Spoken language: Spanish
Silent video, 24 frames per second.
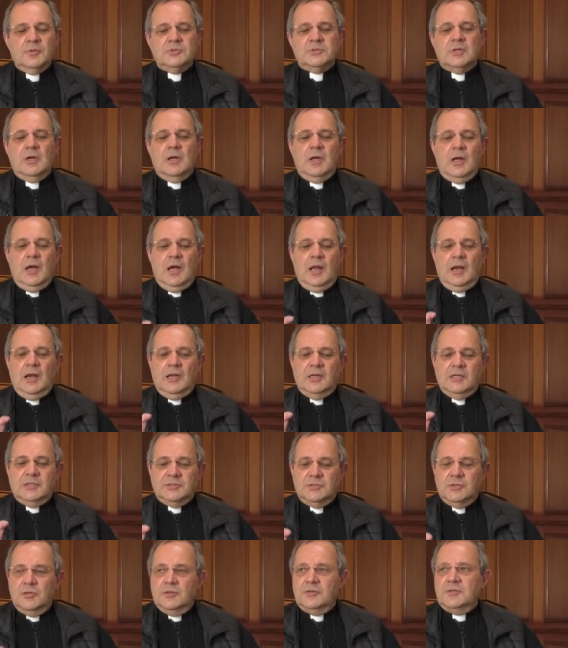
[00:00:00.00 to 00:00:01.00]
Pues a
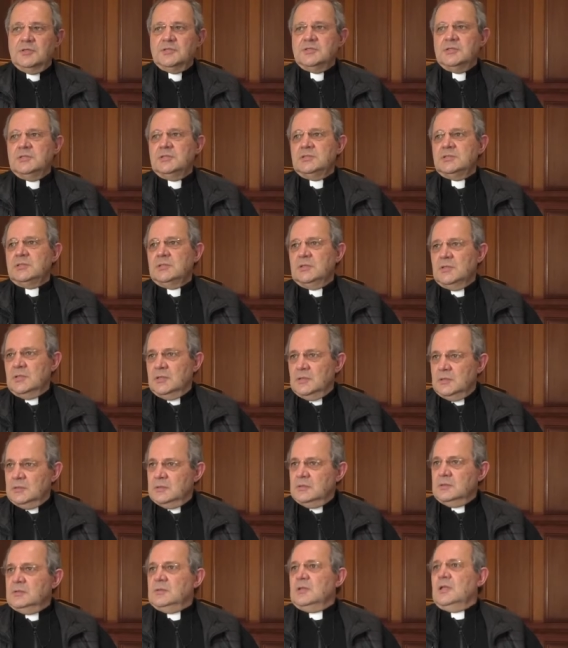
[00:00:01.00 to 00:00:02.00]
las diócesis
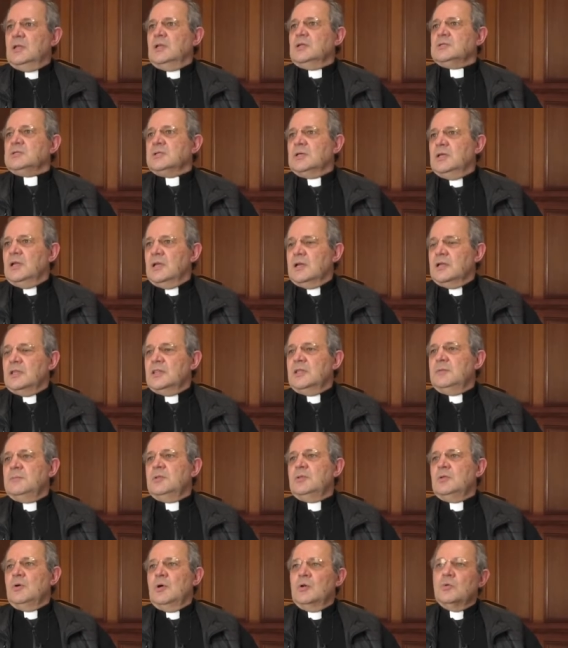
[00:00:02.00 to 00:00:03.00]
de las que él ha
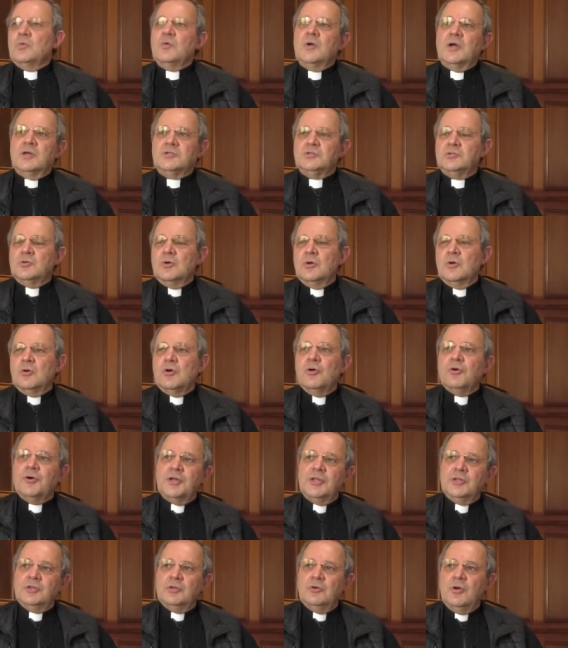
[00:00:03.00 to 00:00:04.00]
recibido algún caso
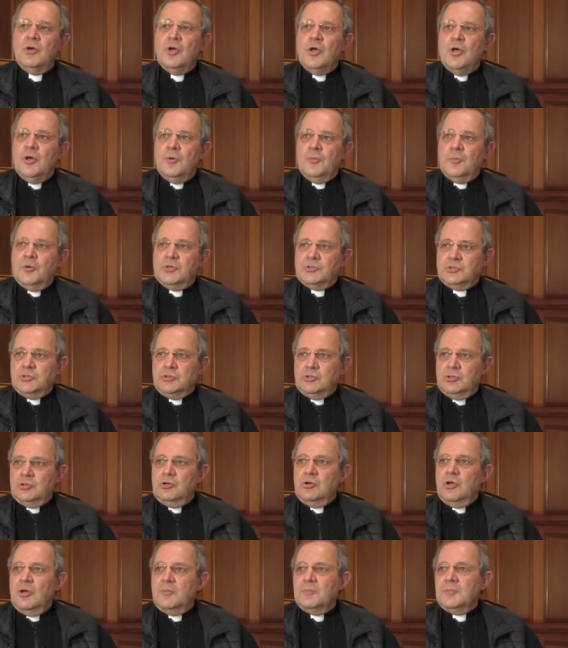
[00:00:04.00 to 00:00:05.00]
concreto, pues
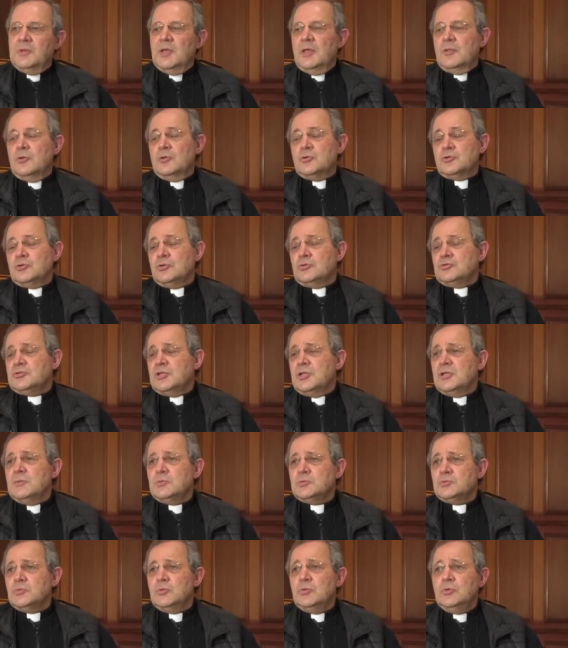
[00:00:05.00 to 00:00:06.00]
lo ha enviado. Nosotros
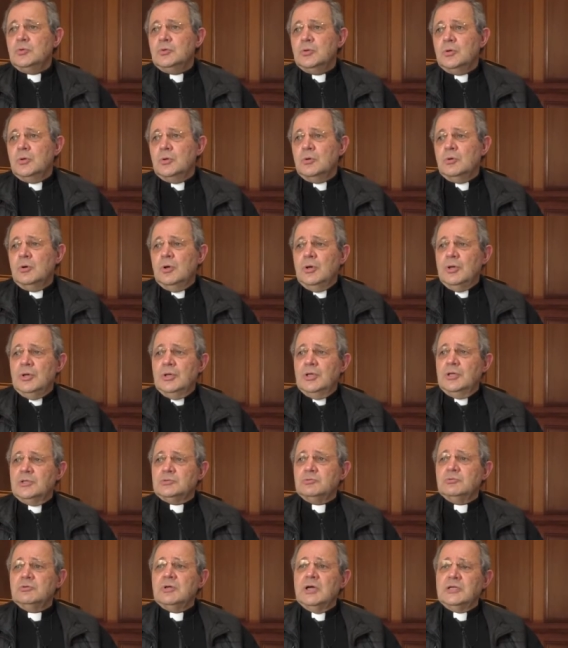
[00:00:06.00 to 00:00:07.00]
tenemos uno, que
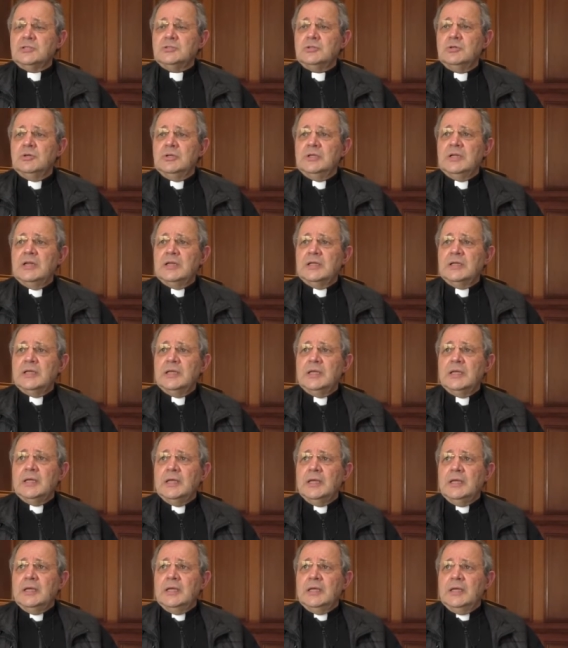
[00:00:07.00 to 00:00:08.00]
es un caso en el
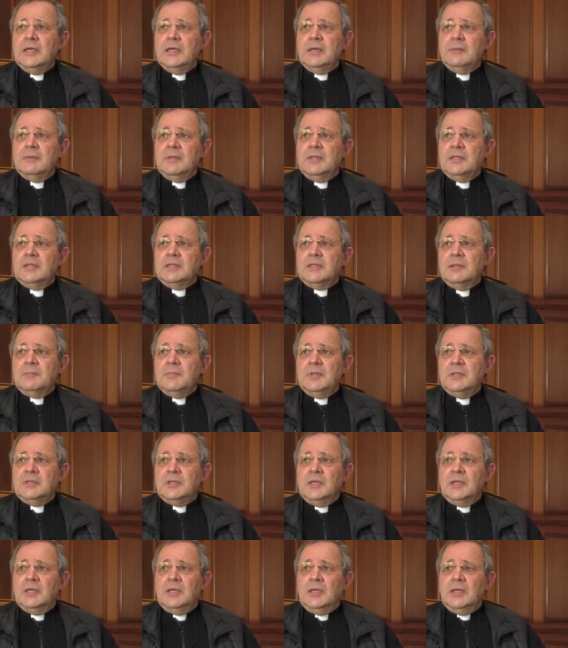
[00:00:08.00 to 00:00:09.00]
que
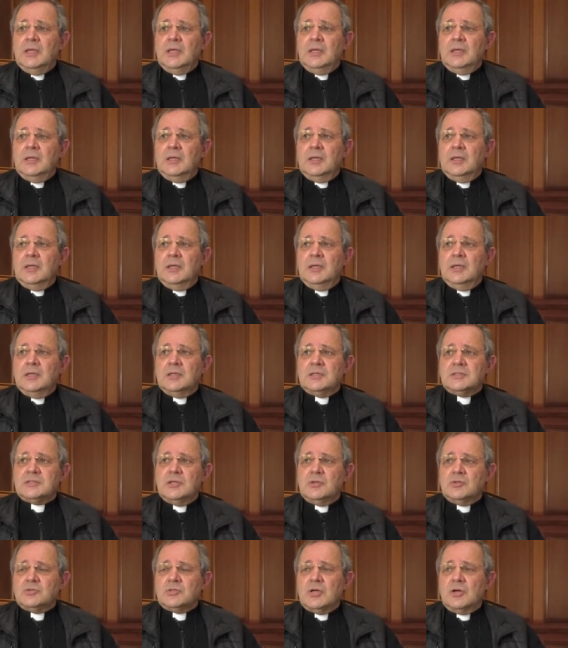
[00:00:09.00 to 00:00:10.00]
evidentemente eh,
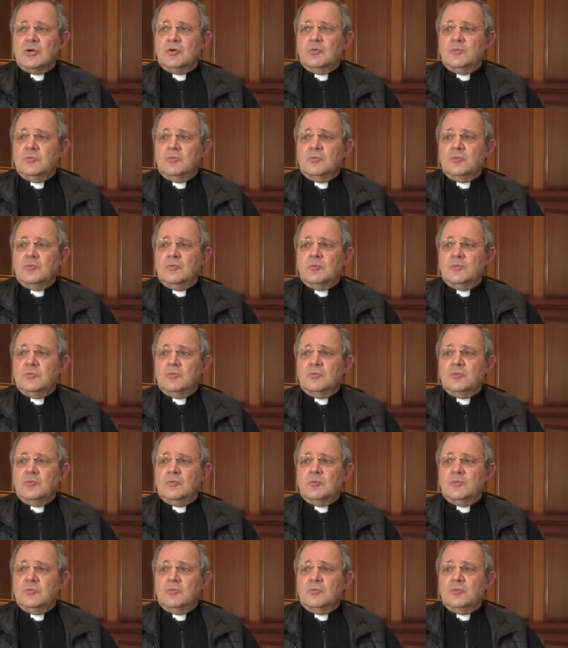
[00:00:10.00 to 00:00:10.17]
se nos ha